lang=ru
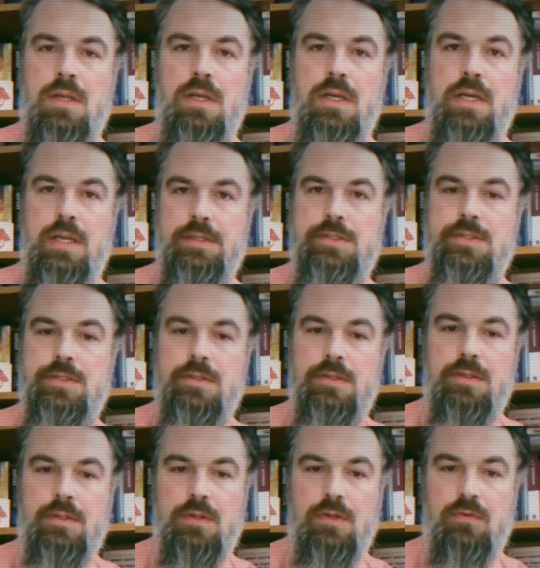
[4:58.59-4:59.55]
Лес
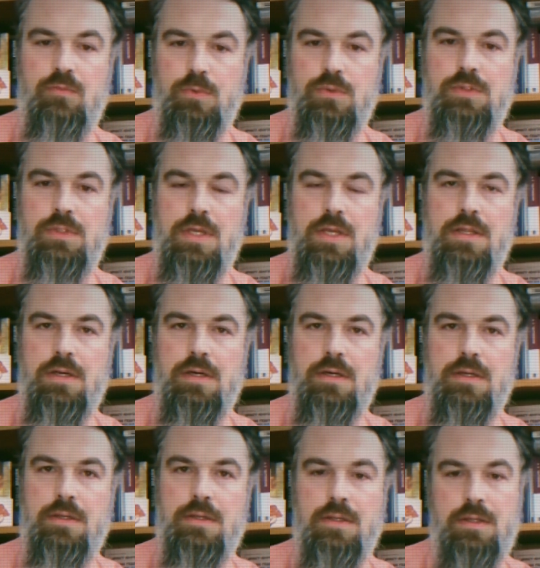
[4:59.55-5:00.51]
и в
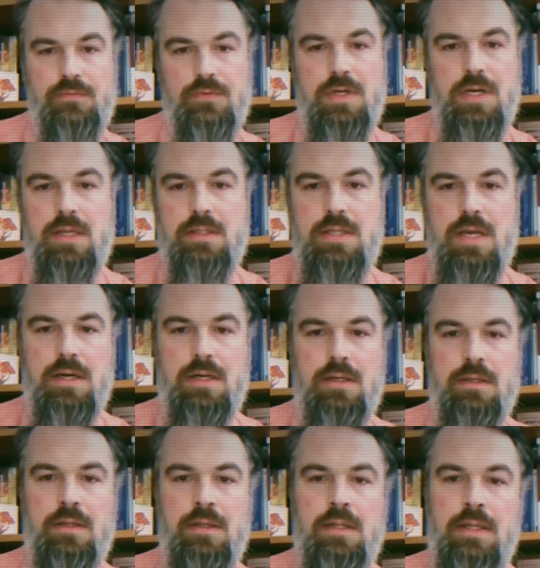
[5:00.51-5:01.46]
пустынях, и в
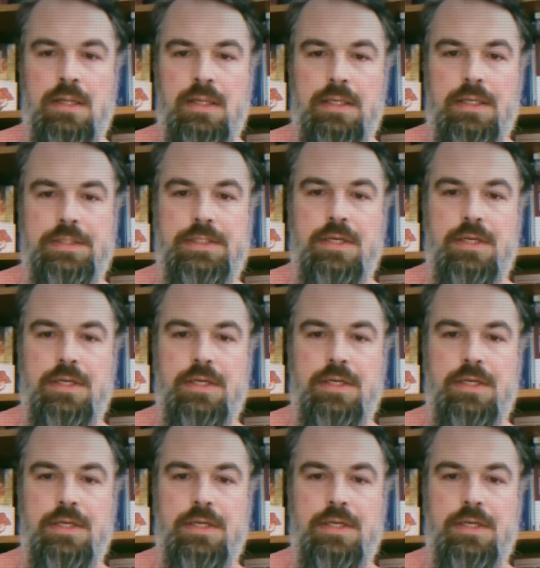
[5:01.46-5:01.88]
городах — где